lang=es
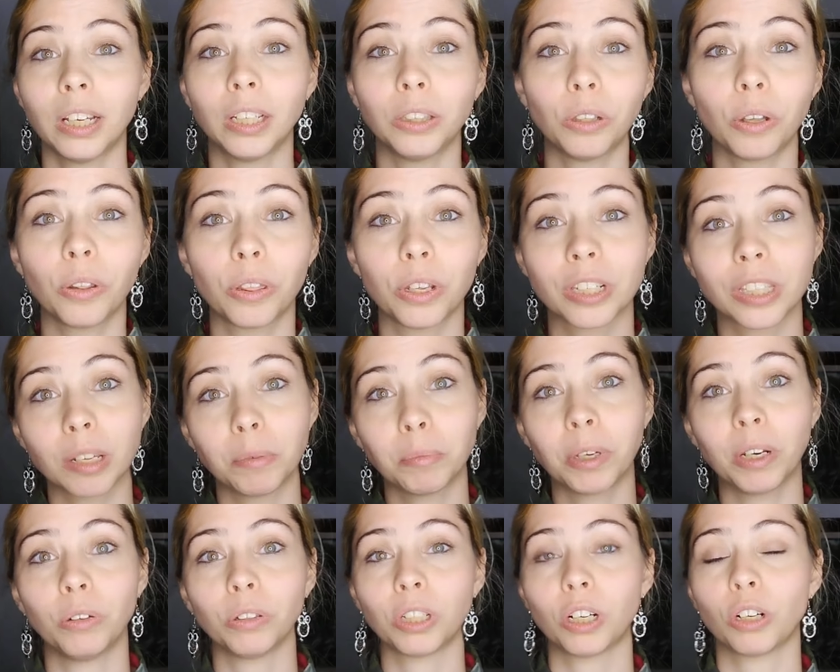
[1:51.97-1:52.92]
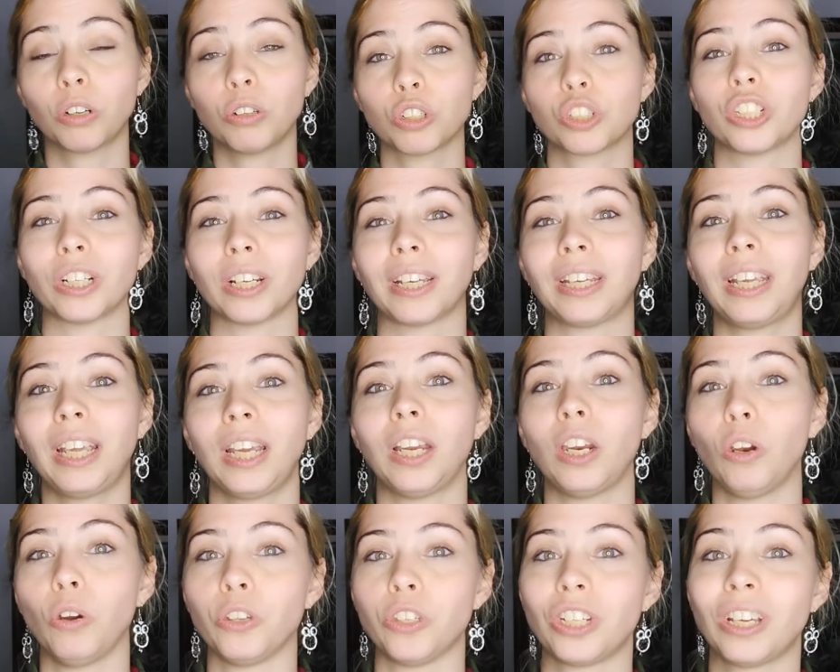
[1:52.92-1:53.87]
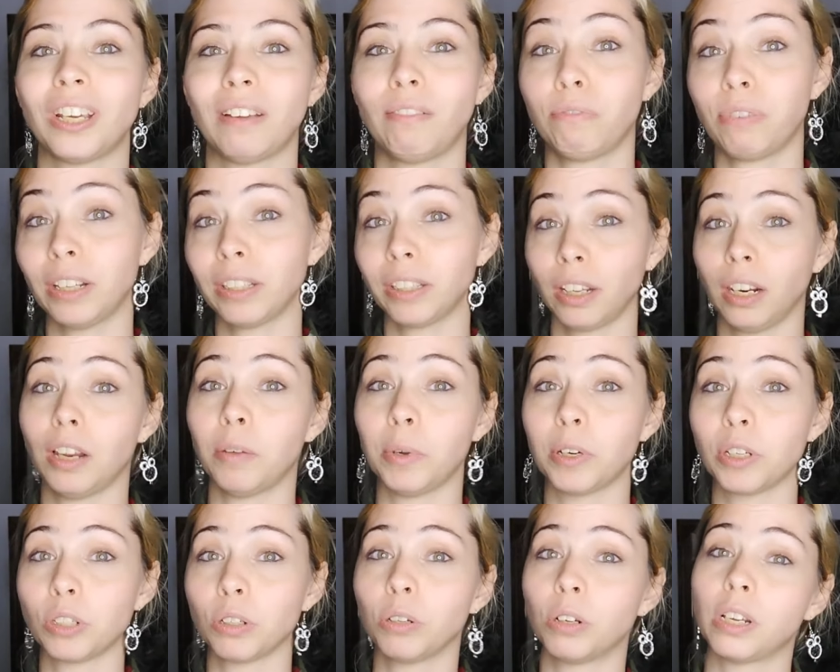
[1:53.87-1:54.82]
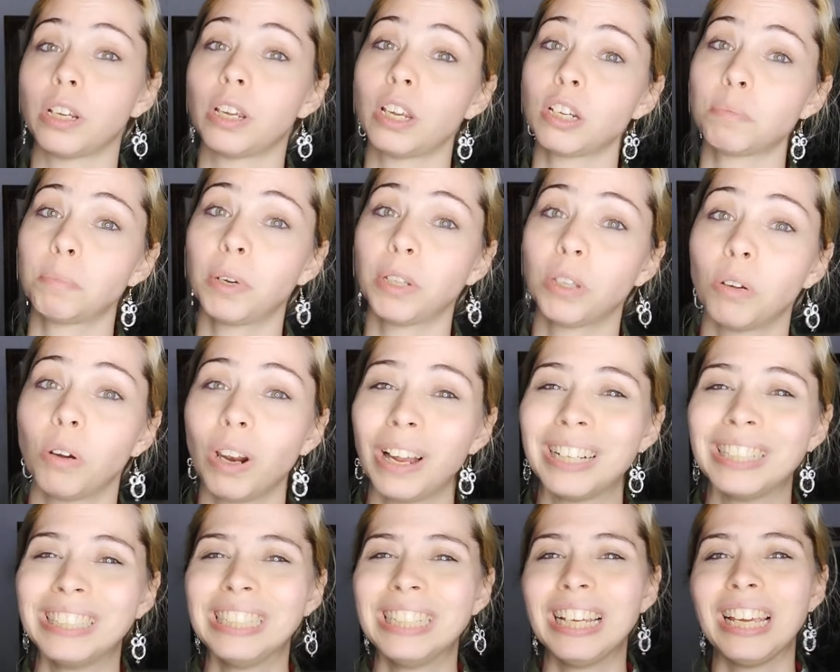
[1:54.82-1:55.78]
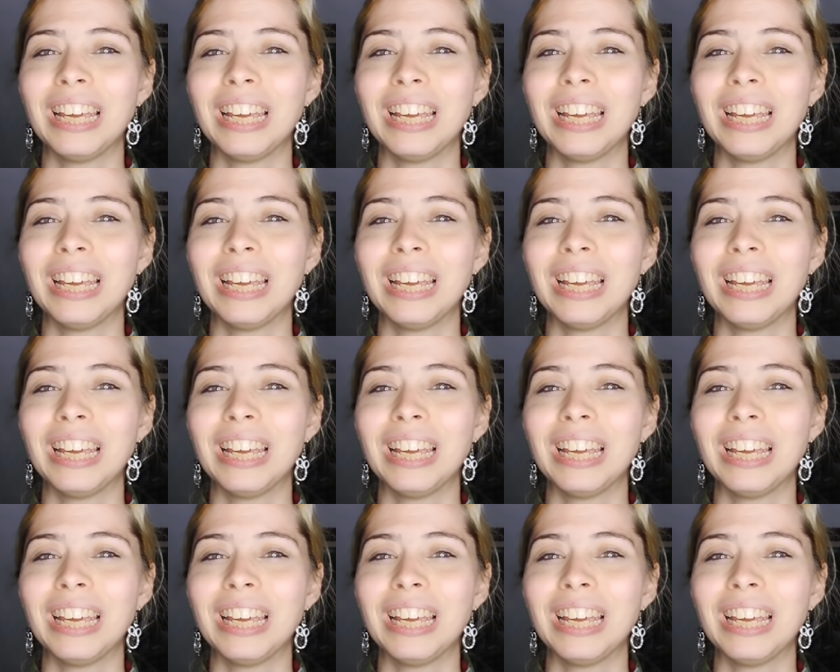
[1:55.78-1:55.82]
Entonces también otra cosa que lo eché en falta en la versión española